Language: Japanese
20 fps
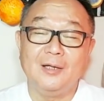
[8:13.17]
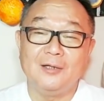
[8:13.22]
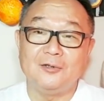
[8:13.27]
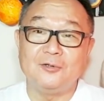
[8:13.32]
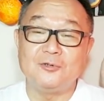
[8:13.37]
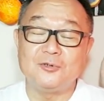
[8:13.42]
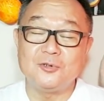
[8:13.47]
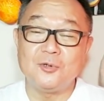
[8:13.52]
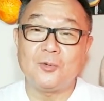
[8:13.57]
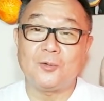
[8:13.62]
い
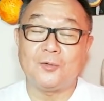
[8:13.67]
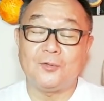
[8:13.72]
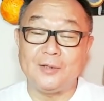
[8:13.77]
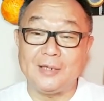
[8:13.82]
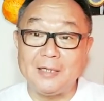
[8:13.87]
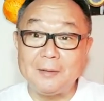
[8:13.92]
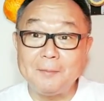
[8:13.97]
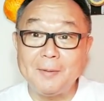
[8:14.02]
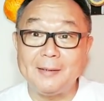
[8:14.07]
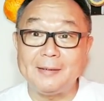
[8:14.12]
う状況
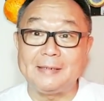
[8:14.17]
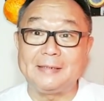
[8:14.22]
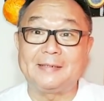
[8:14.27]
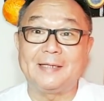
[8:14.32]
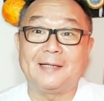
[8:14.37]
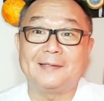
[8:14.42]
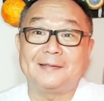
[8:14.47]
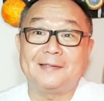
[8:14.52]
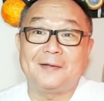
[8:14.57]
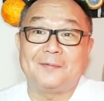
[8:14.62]
に今に
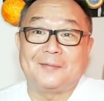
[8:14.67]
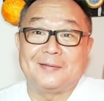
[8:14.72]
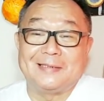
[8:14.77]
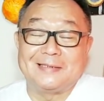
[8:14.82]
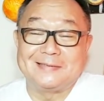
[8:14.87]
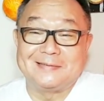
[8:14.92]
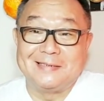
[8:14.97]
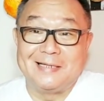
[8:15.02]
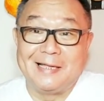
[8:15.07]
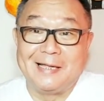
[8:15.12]
至ってはで
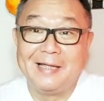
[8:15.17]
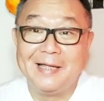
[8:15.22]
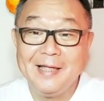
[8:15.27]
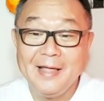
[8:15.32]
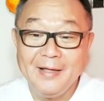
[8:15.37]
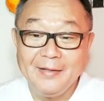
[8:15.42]
すね